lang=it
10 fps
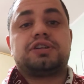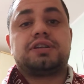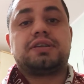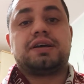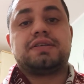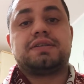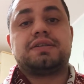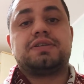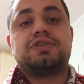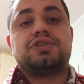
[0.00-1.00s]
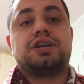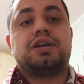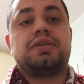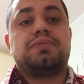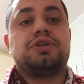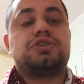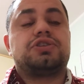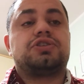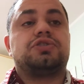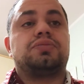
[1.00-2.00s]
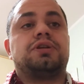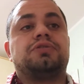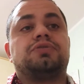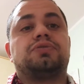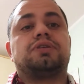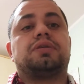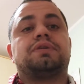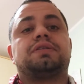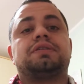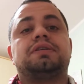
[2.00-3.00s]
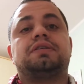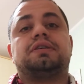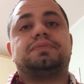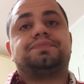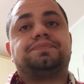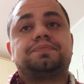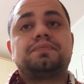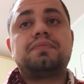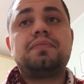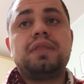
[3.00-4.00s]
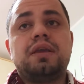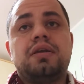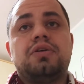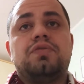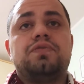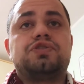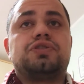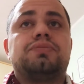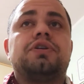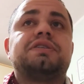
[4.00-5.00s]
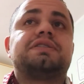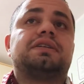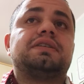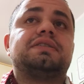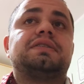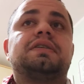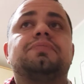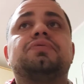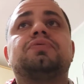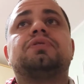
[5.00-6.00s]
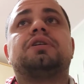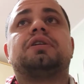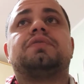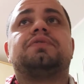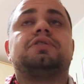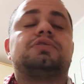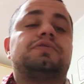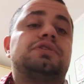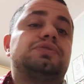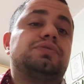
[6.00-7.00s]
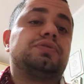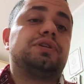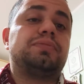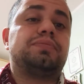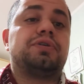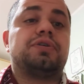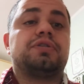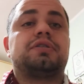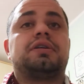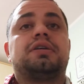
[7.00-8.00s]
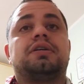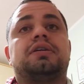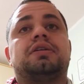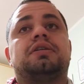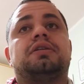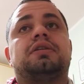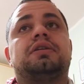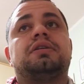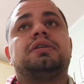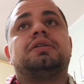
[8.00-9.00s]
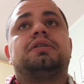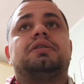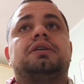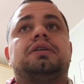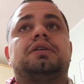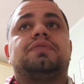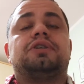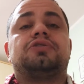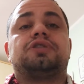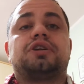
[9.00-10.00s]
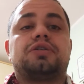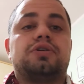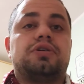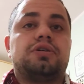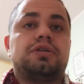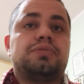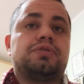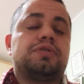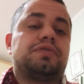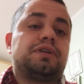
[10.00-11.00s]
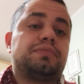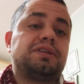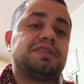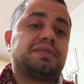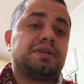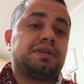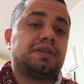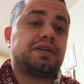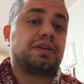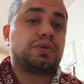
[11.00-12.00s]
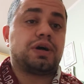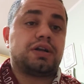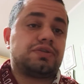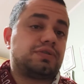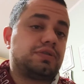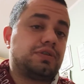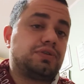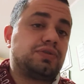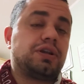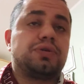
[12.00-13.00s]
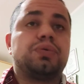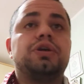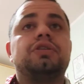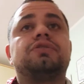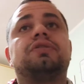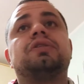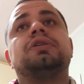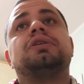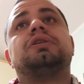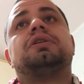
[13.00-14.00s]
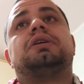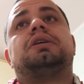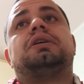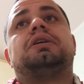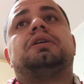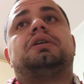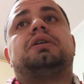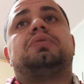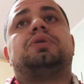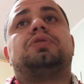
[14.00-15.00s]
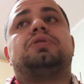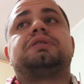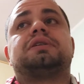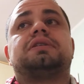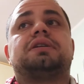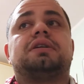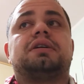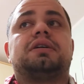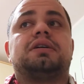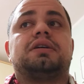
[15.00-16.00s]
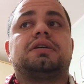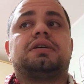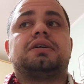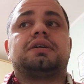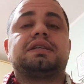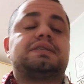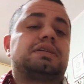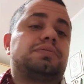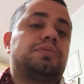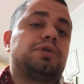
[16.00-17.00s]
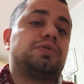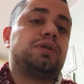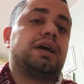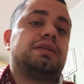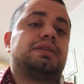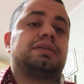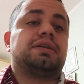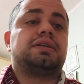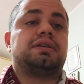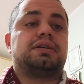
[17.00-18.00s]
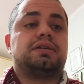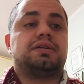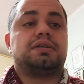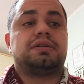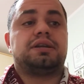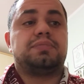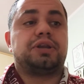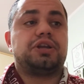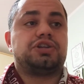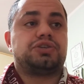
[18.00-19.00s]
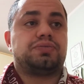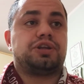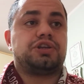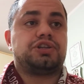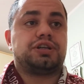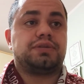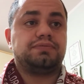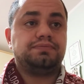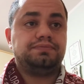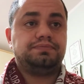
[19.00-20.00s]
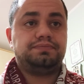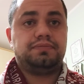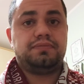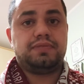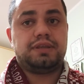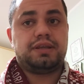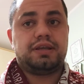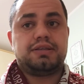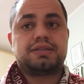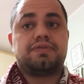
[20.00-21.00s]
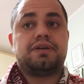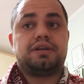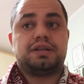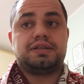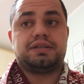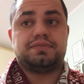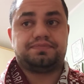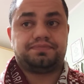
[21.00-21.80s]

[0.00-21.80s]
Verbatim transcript: la realtà, essere sinceri, Brescia ci ha dominato tutta la partita, ho visto un po' le statistiche pure, ha fatto 21 tiri in porta, ne ha fatto 3 gol, ne poteva fare benissimamente anche il quarto, addirittura il quinto eh, quindi una Sanitana che è stata proprio annullata dal, dal Brescia, un Brescia che stava in crisi.